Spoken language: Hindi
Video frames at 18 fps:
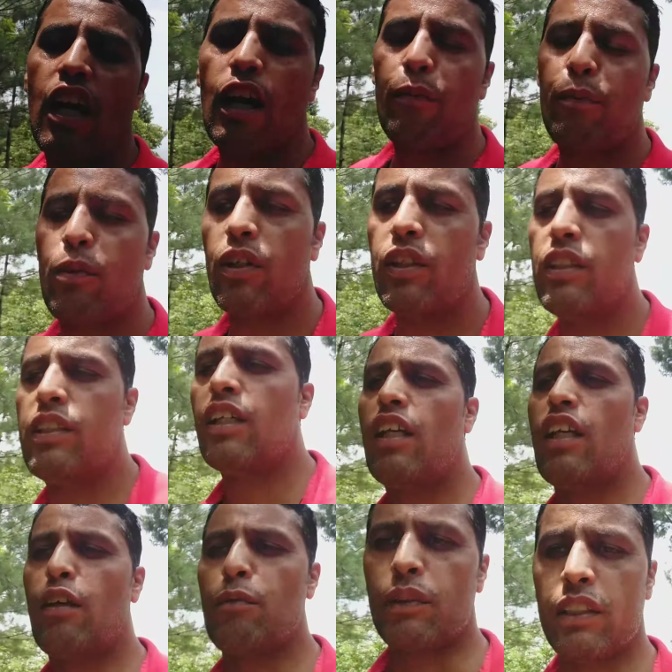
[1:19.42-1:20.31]
आपको इन
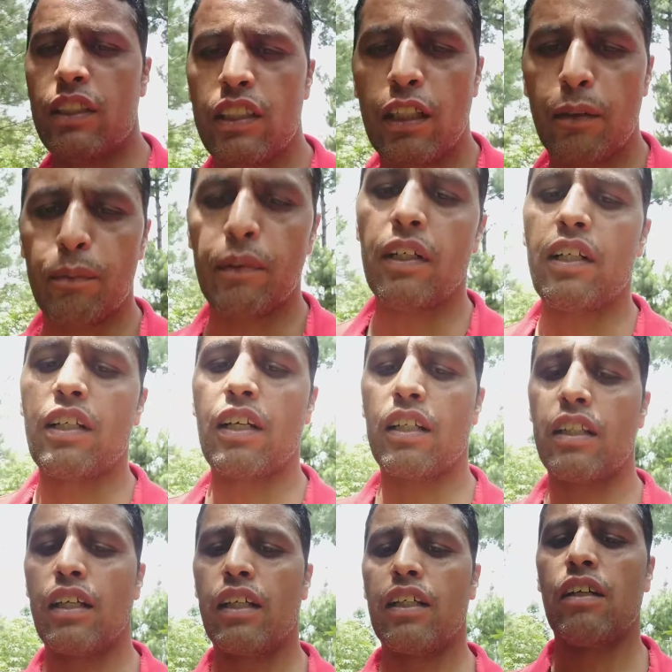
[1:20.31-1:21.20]
मज़ीद अपडेट
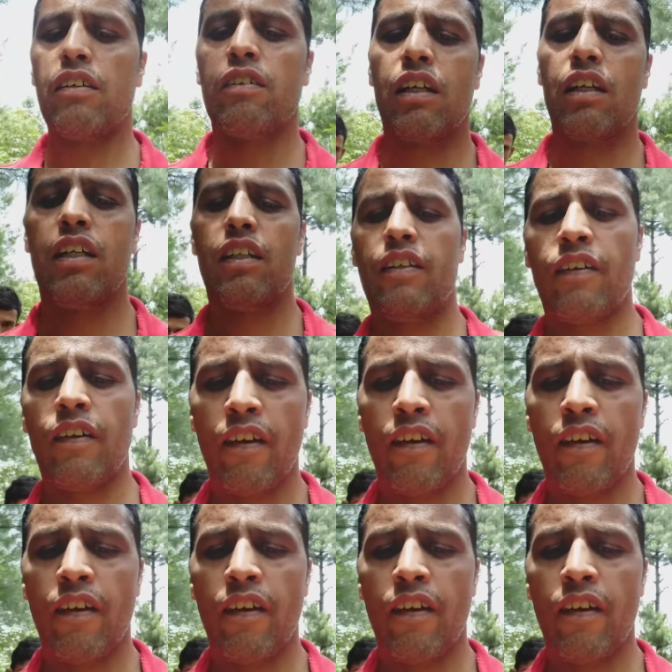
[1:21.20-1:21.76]
करता जाऊँगा